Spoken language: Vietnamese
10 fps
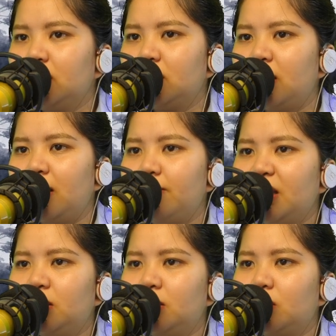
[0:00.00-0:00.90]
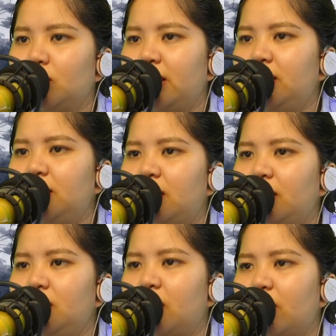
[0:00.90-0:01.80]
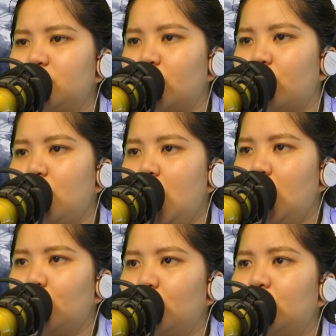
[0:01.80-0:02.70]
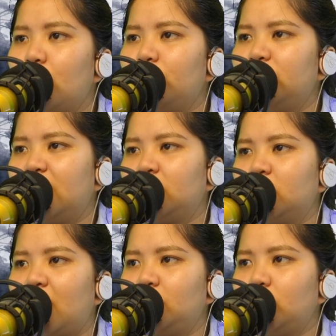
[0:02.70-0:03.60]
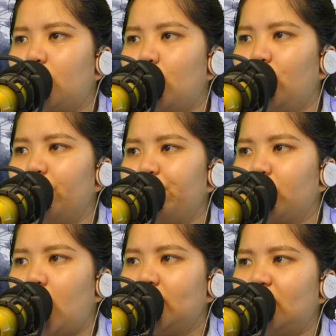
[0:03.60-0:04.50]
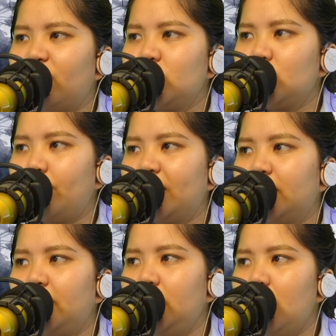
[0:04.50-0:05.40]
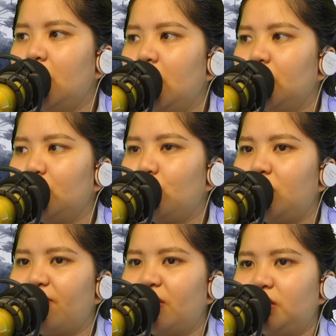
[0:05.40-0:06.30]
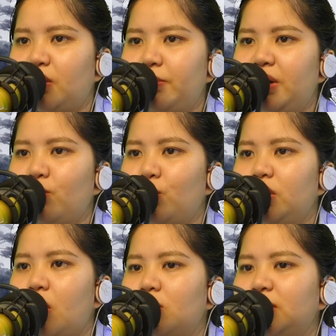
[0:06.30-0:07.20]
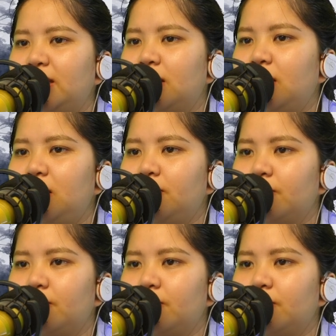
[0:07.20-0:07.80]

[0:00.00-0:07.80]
Thân thể mắt thường có thể nhìn thấy được héo rũ, cuối cùng đã trở thành tro bụi, hóa thành vô số bạch khí, dung nhập vào trong miệng mũi ngón tay thần linh.